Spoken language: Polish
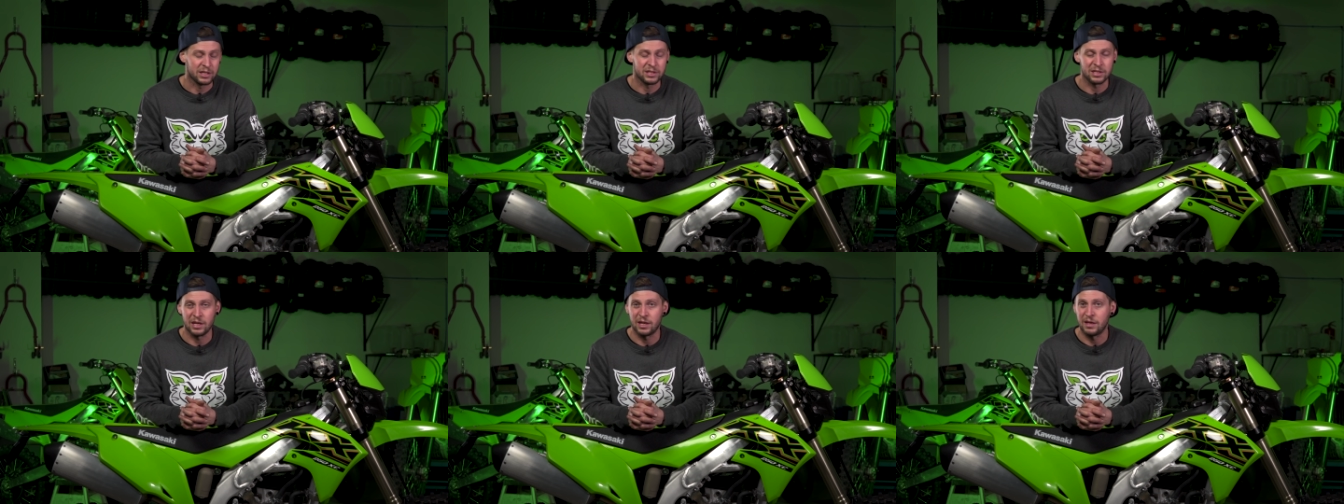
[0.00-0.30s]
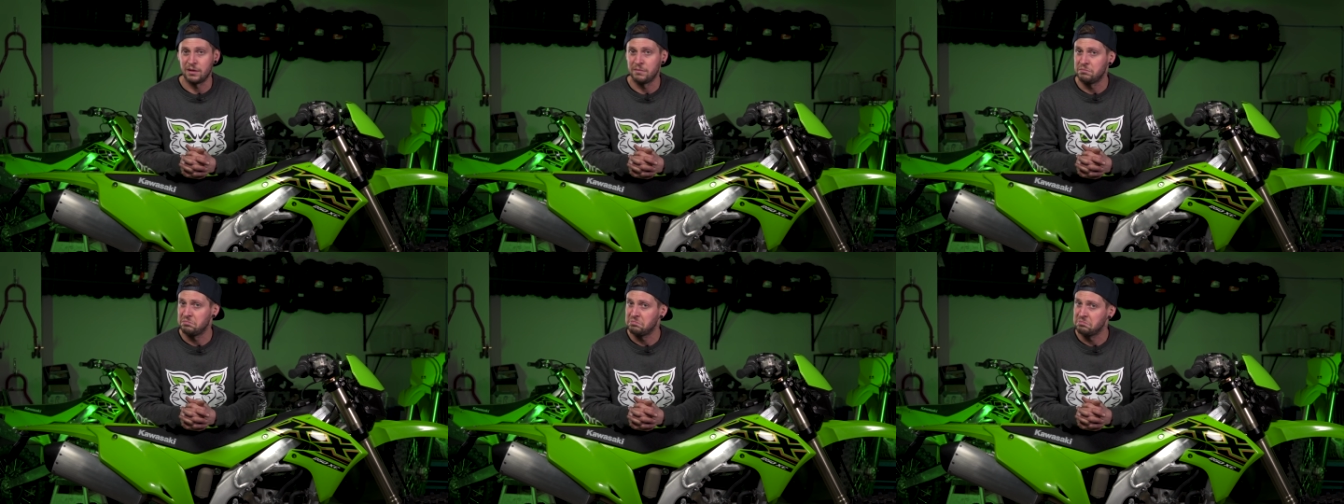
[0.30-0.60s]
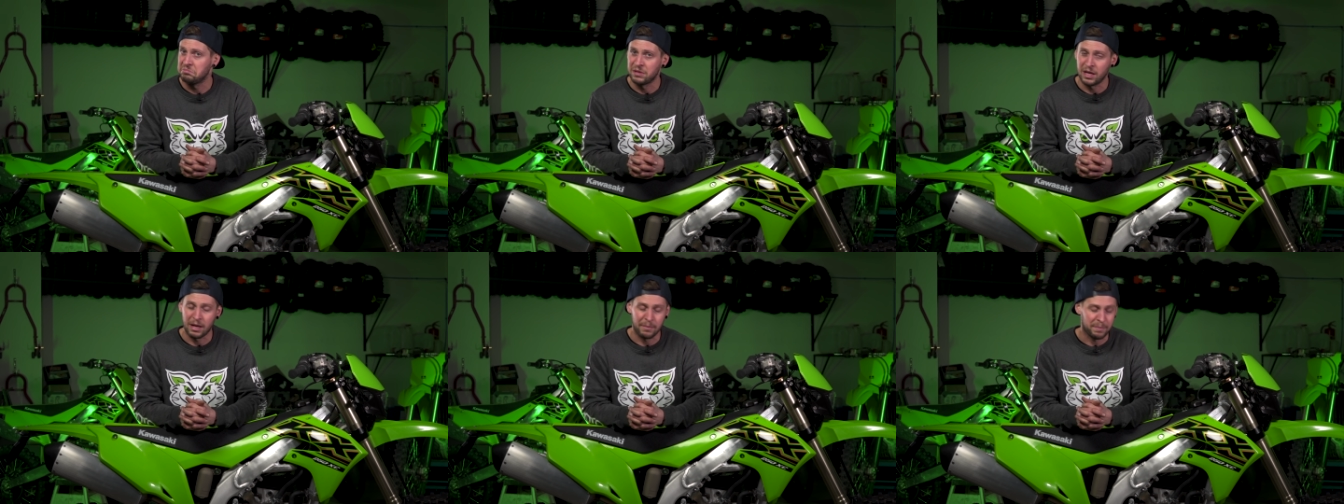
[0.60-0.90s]
jedzie
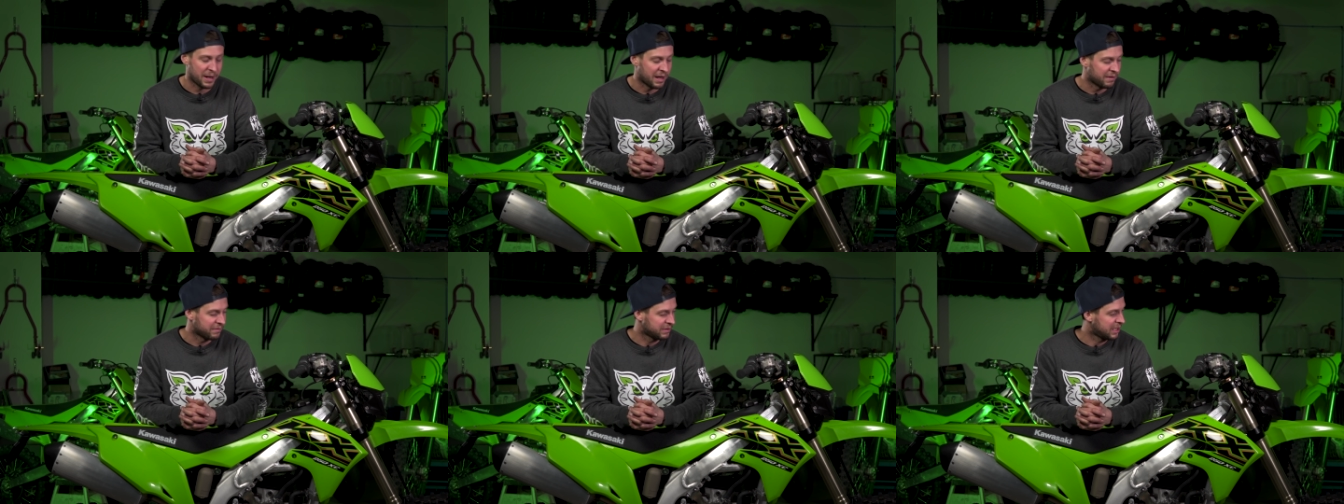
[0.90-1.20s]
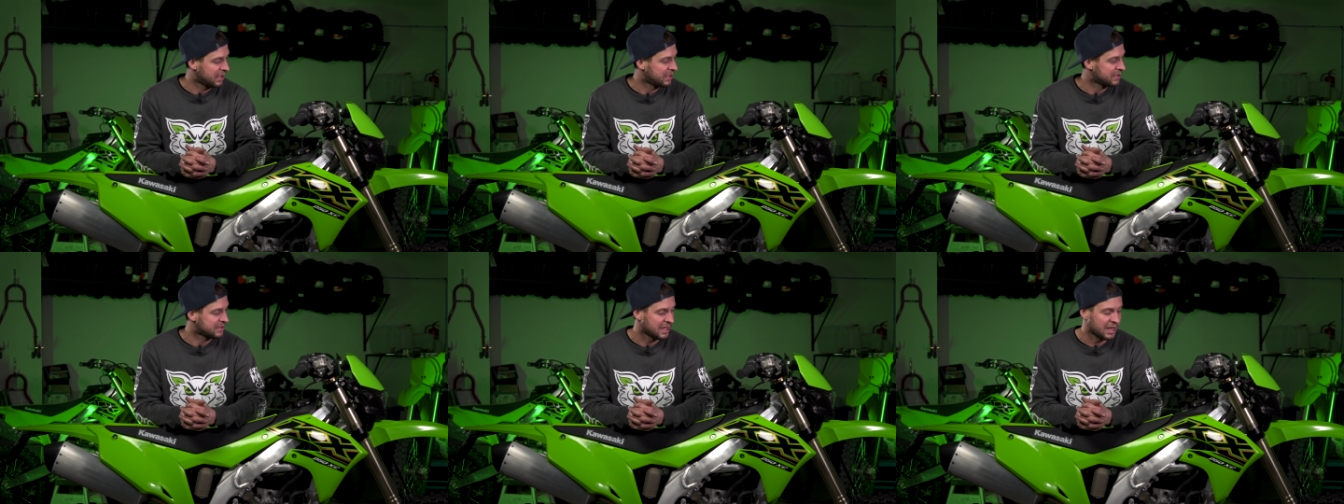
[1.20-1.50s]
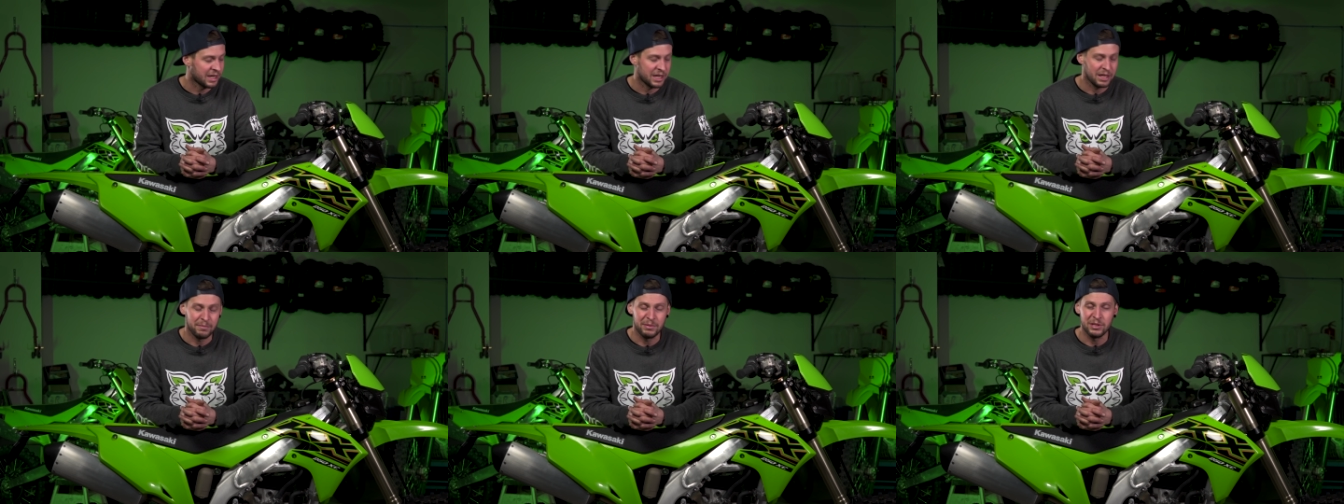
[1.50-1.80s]
naprawdę
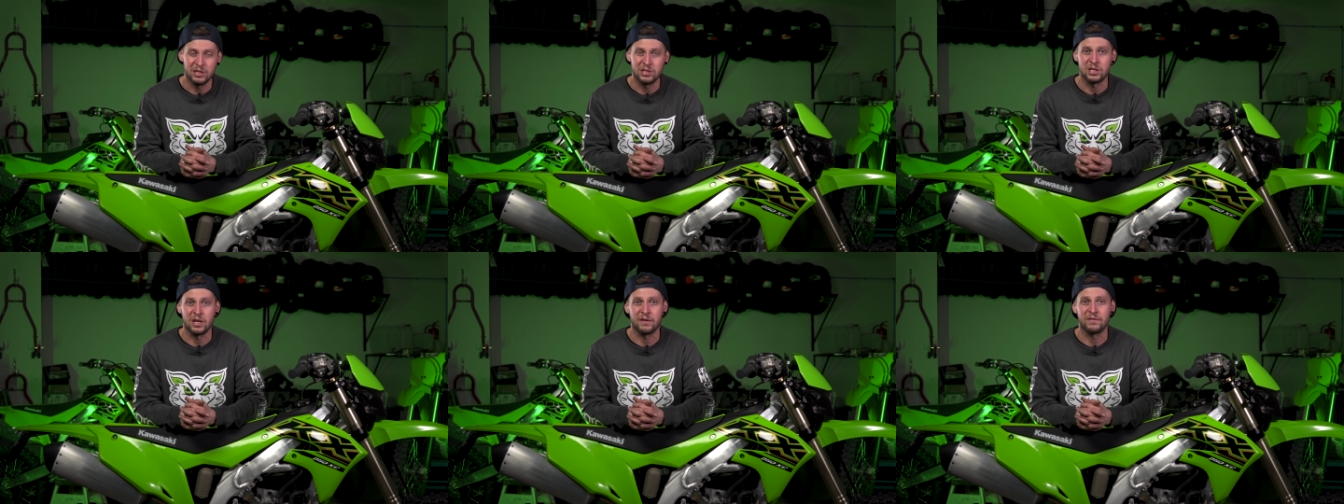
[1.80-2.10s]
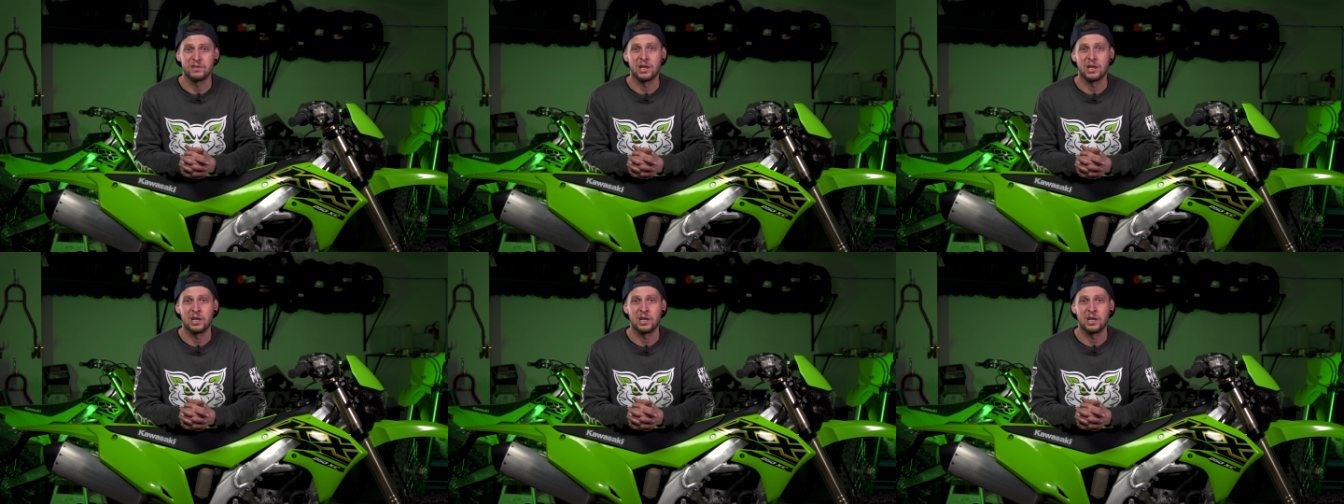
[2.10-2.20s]
zajebiście